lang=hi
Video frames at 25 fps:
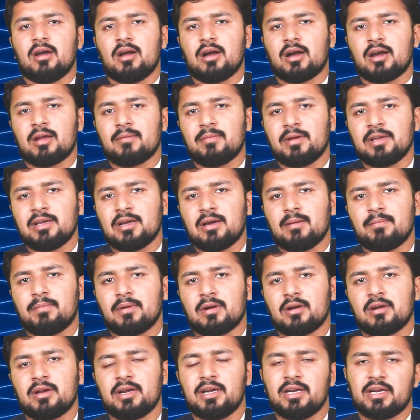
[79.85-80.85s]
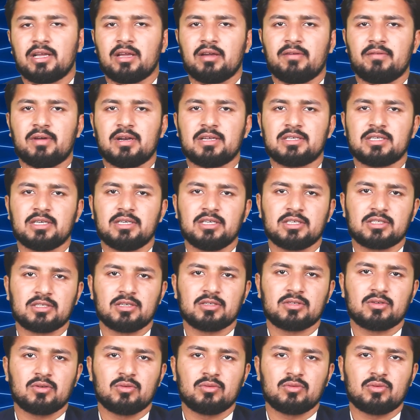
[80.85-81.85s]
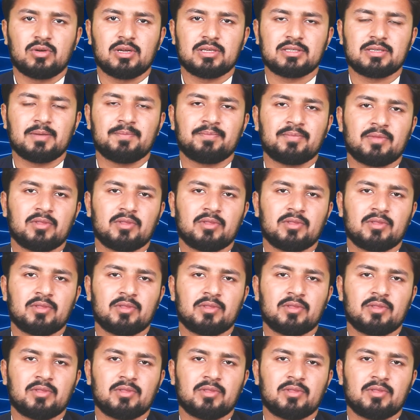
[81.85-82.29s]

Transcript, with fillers: अगर मैं यहाँ पर रेट के हवाले से डिस्कस करूँ थोड़ा सा